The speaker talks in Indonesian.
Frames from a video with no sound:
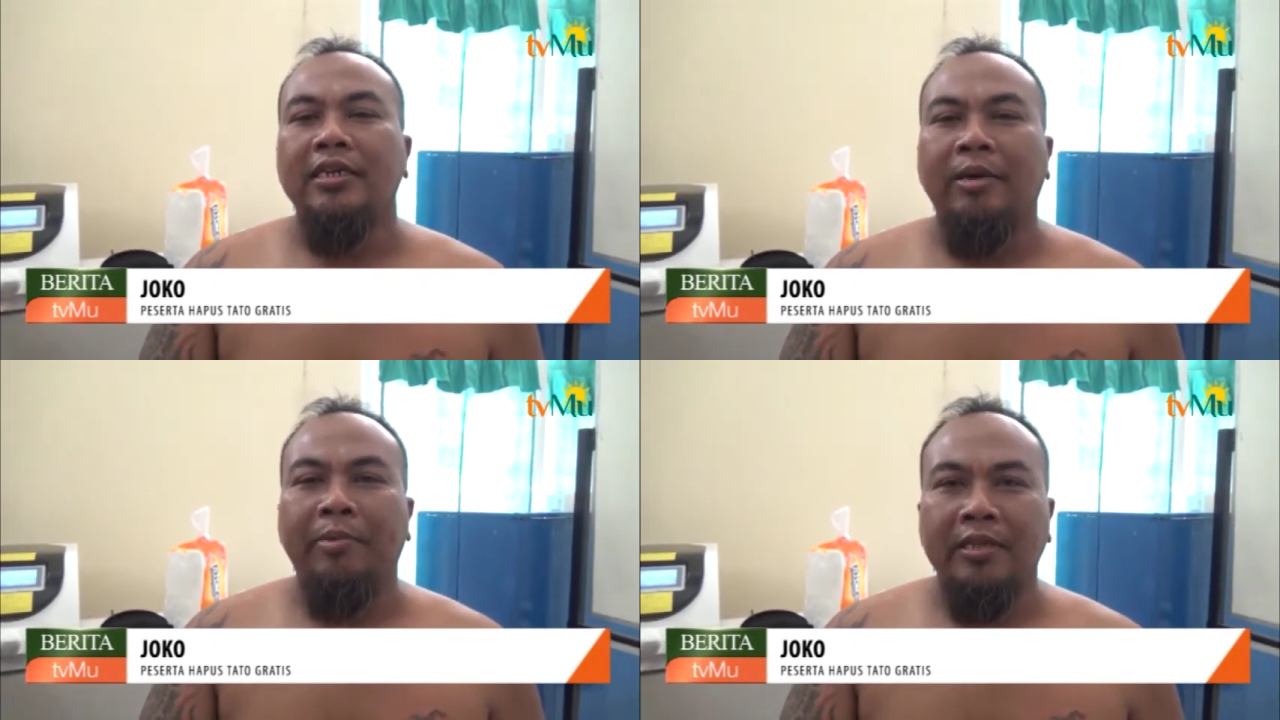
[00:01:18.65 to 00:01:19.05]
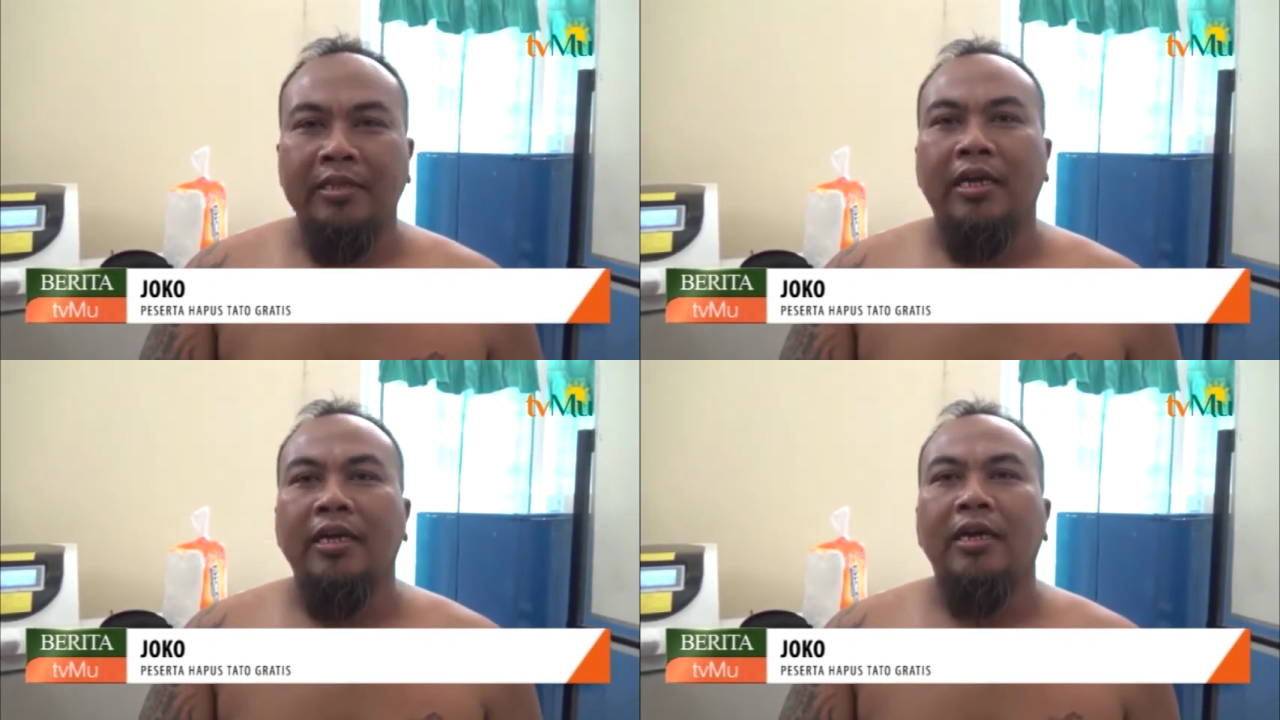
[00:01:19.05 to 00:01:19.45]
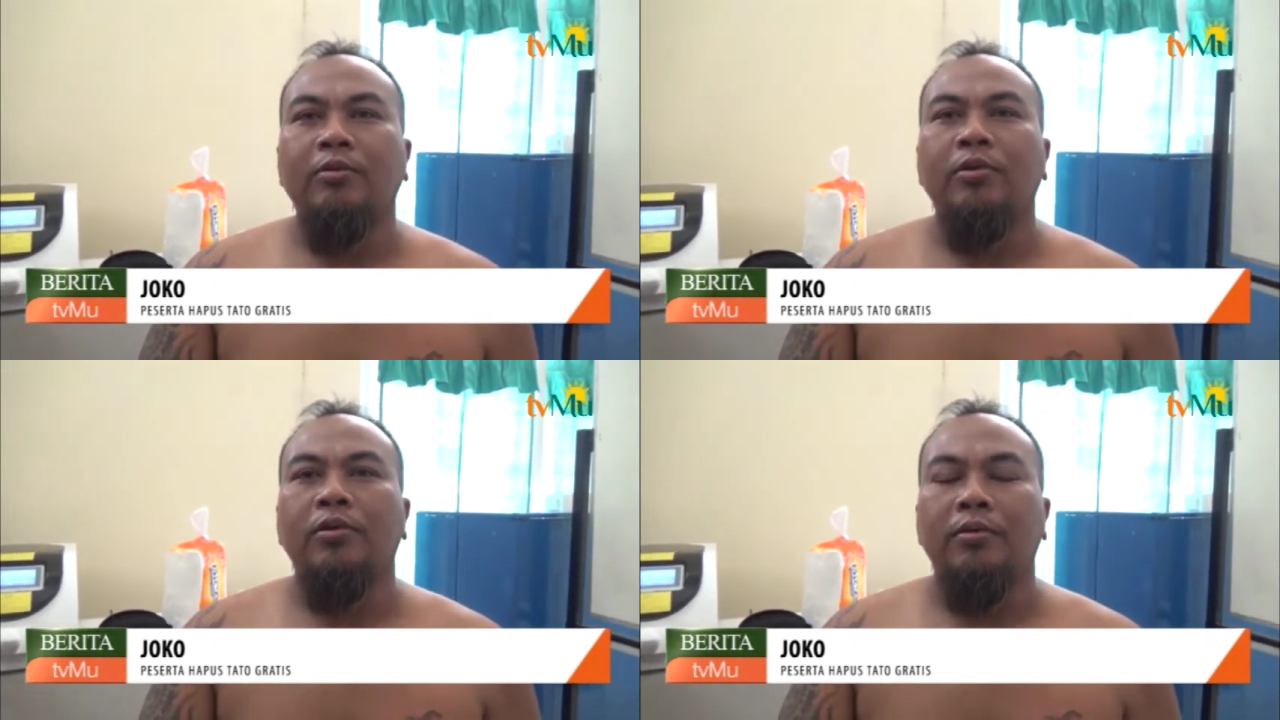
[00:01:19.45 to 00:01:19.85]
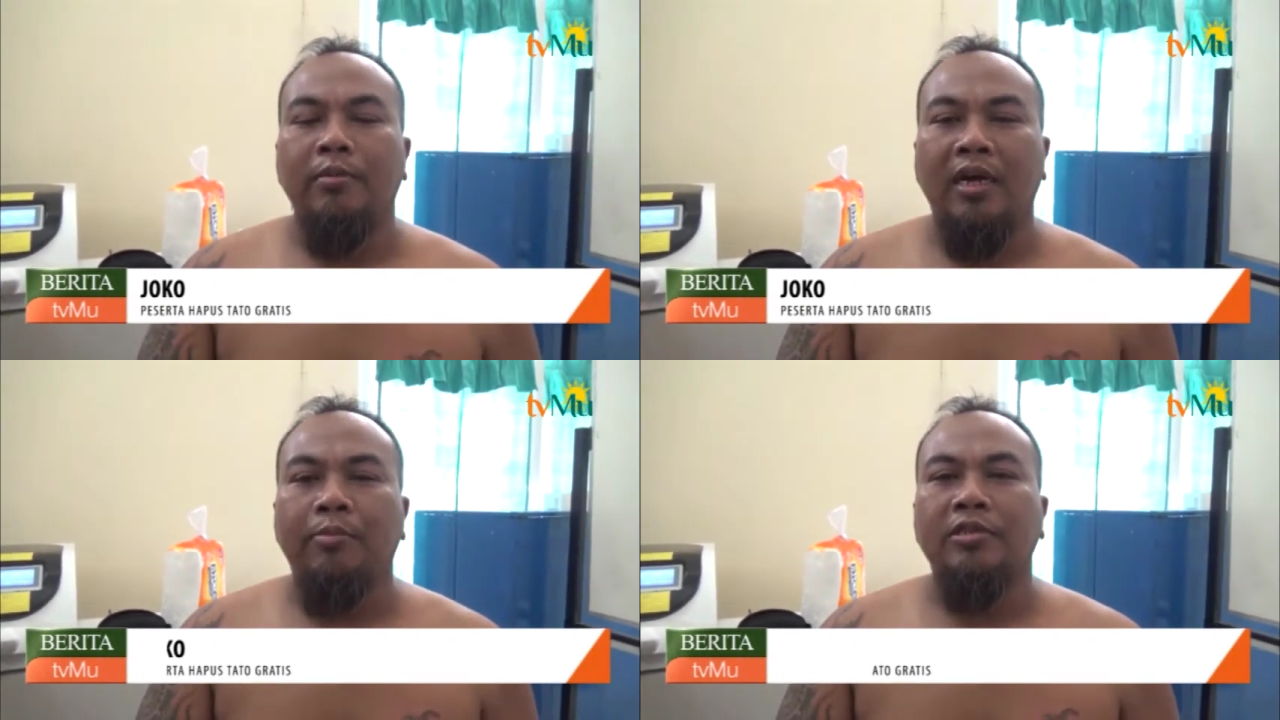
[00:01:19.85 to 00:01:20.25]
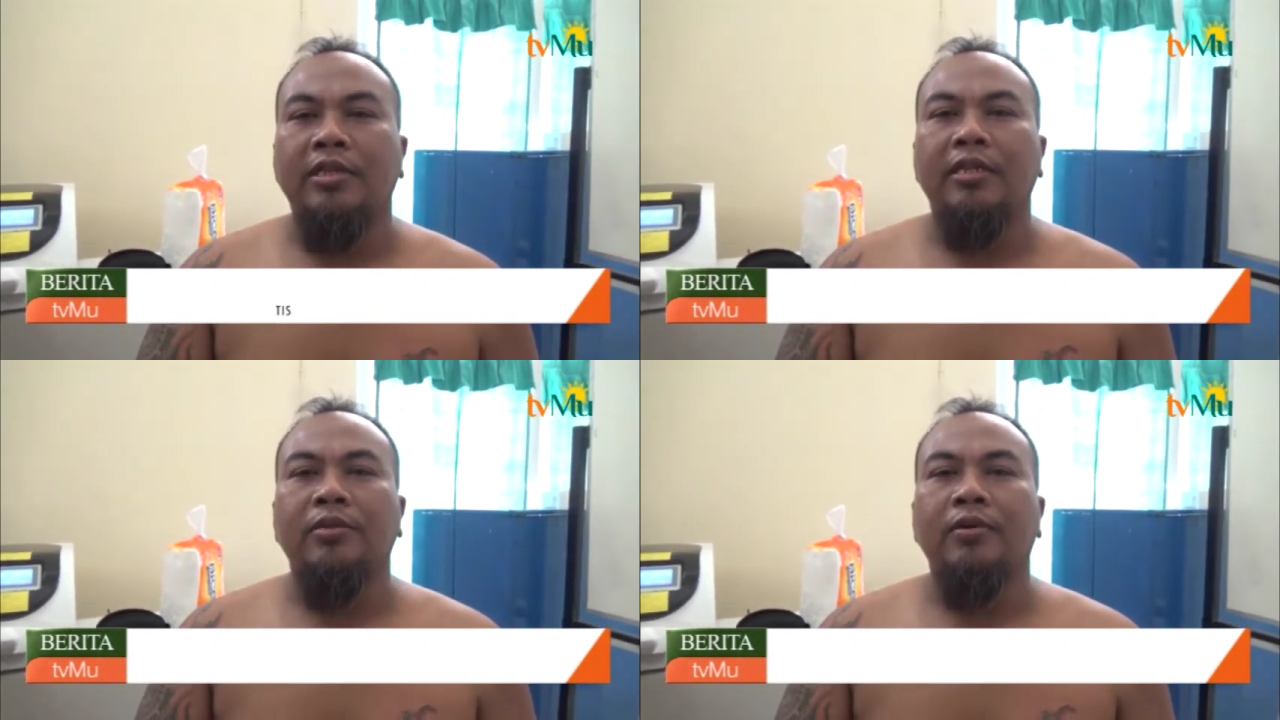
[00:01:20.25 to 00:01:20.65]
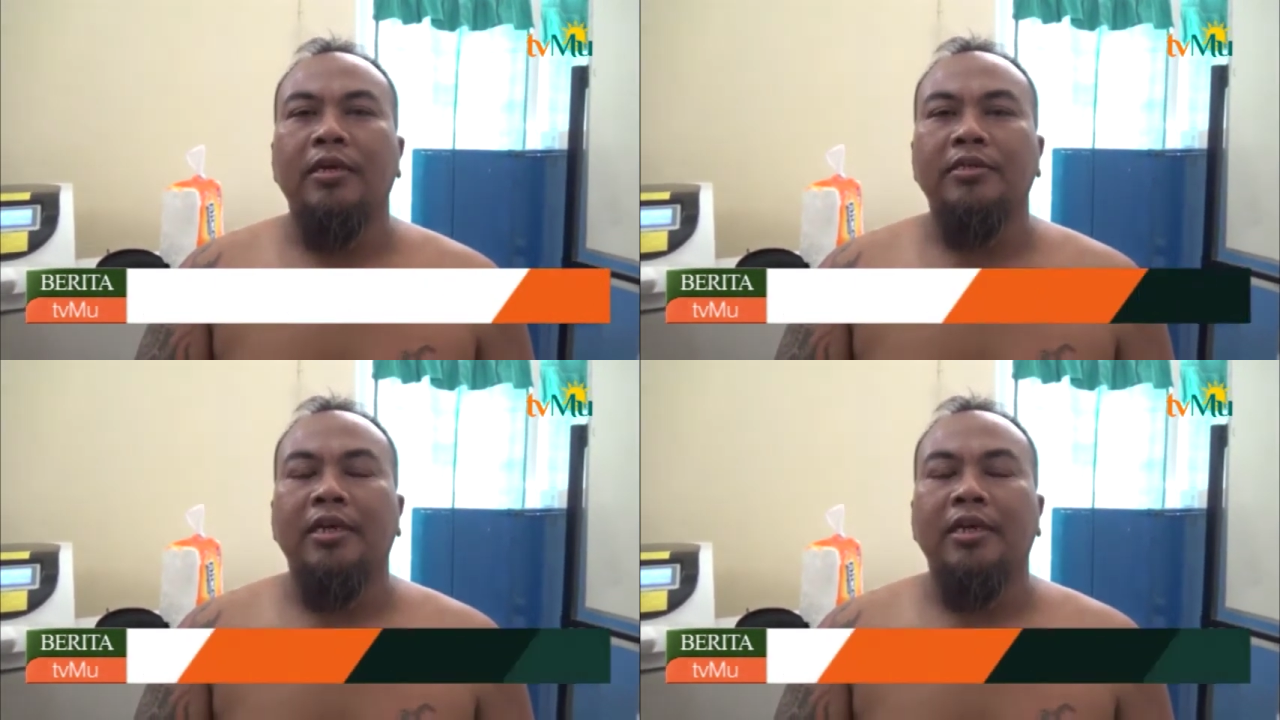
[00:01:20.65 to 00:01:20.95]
dapat hidayah untuk menghapus tato. Kan.